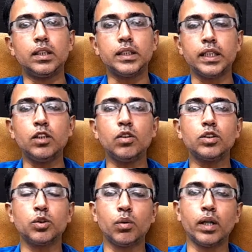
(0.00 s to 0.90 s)
তো সেই জন্য
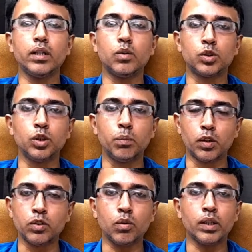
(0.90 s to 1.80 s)
সুগারের ওষুধ
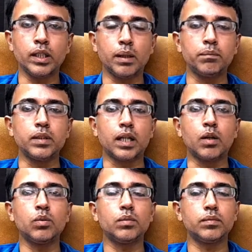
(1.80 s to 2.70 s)
বন্ধ করে দিলাম কারো